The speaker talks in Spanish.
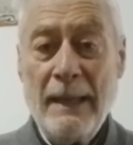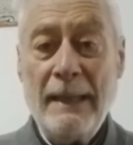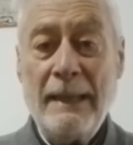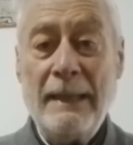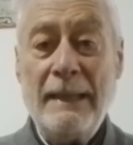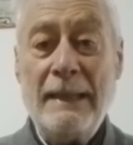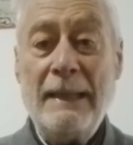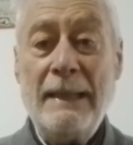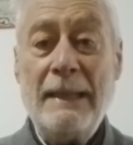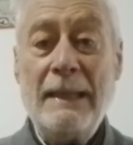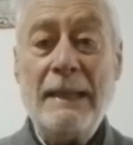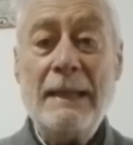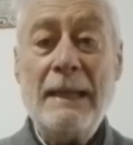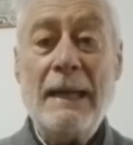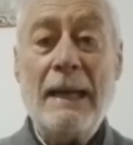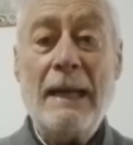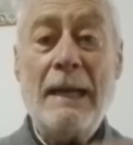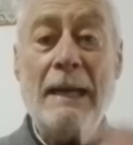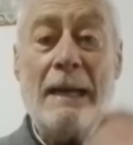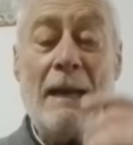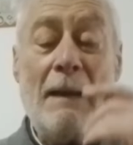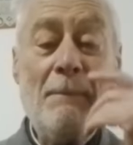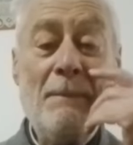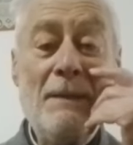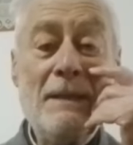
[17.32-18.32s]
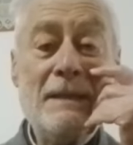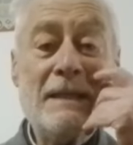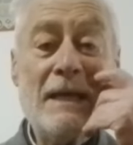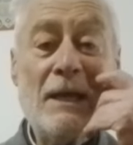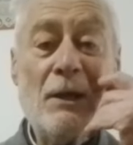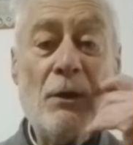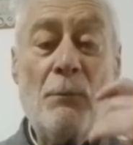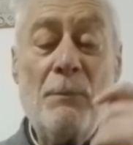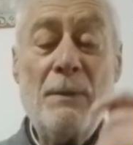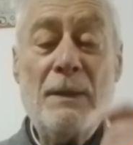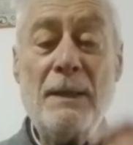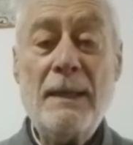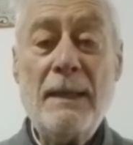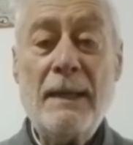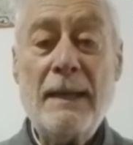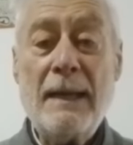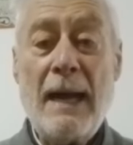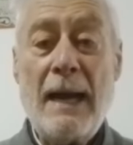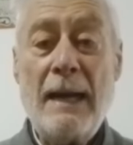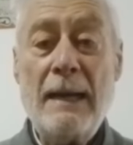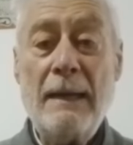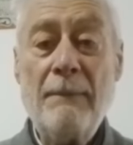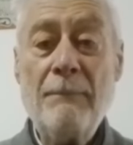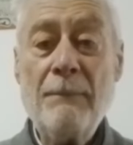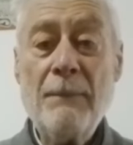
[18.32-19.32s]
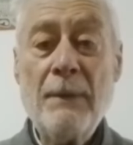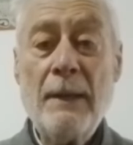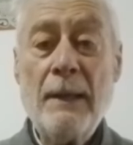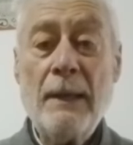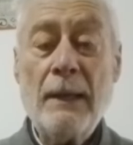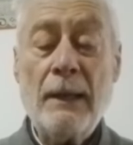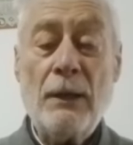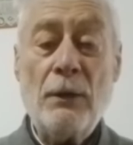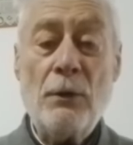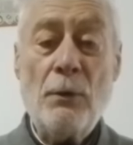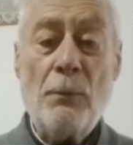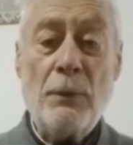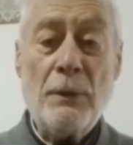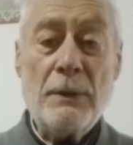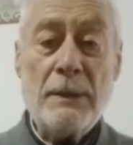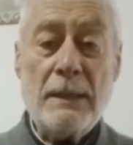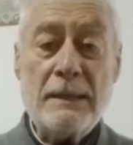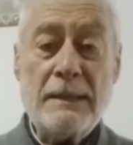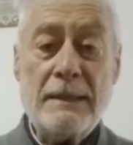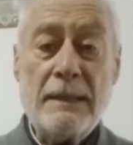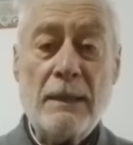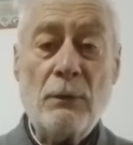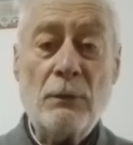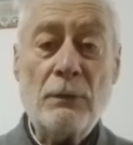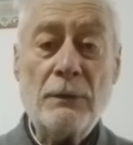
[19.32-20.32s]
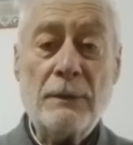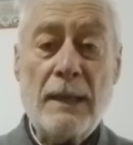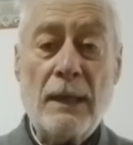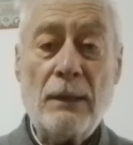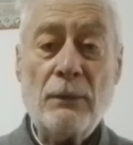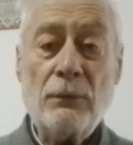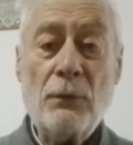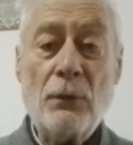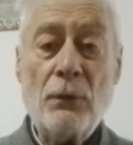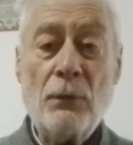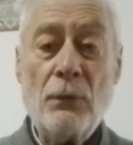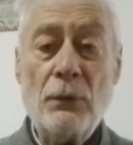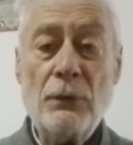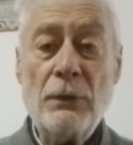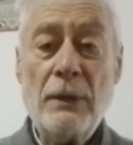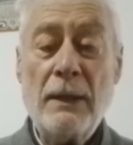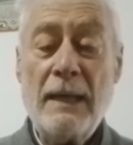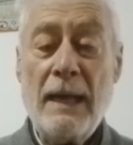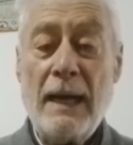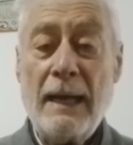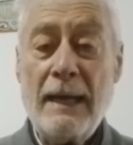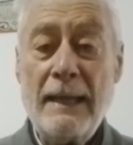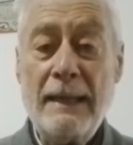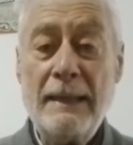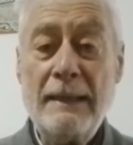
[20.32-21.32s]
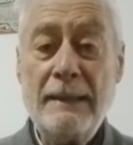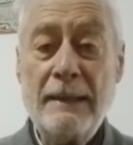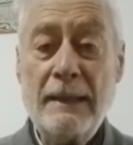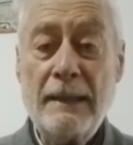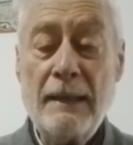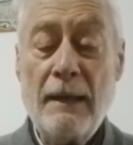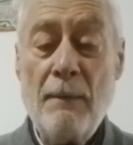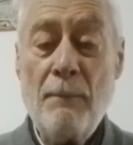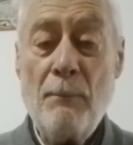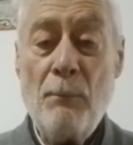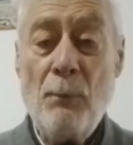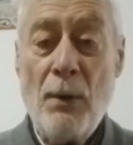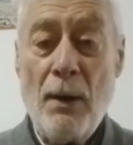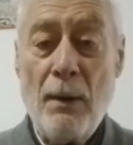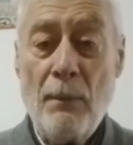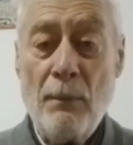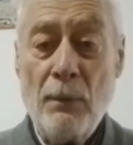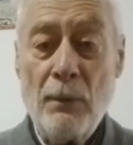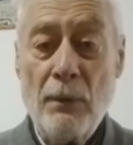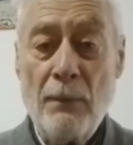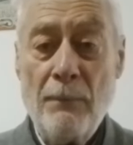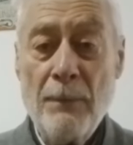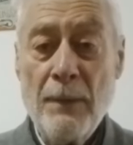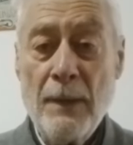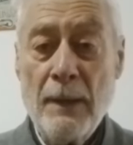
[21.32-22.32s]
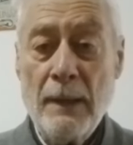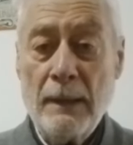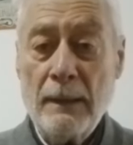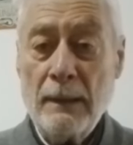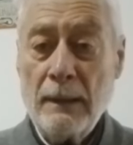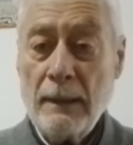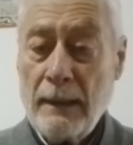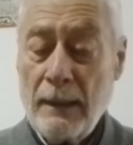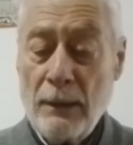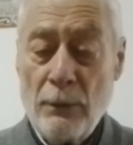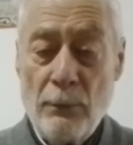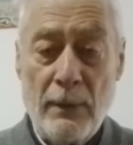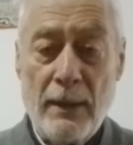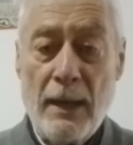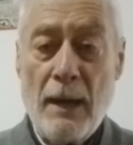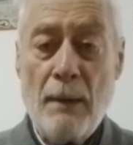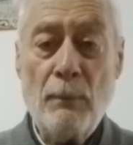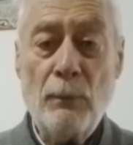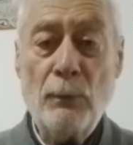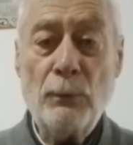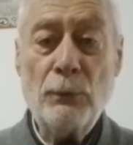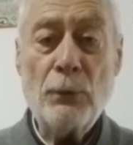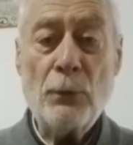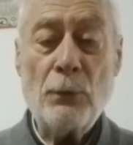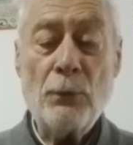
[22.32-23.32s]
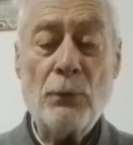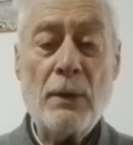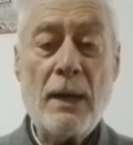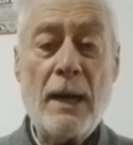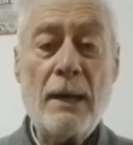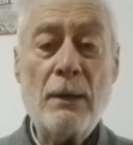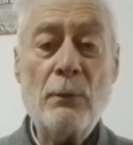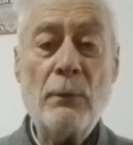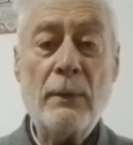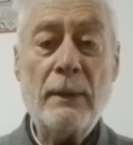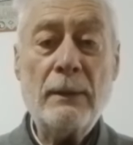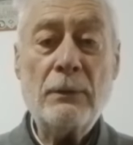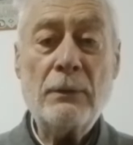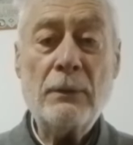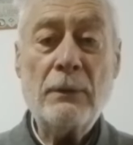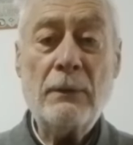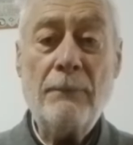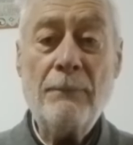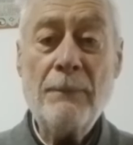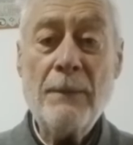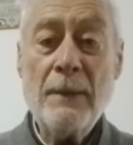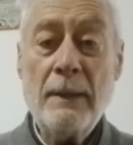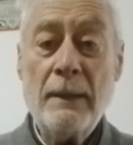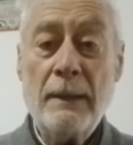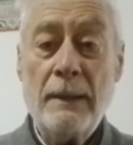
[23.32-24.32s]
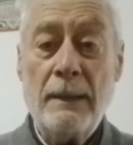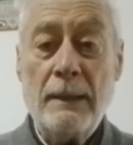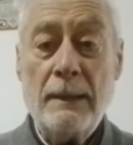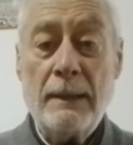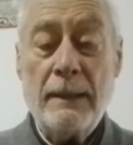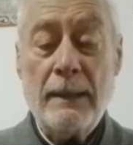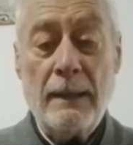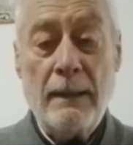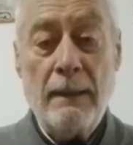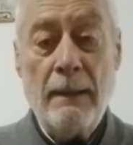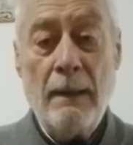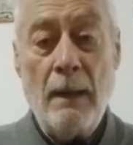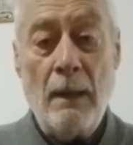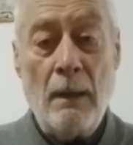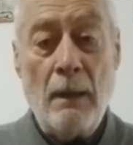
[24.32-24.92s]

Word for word: y la misa dominical, que nos hacía contacto con la gente del pueblo, que no era el mundo rural nuestro, y que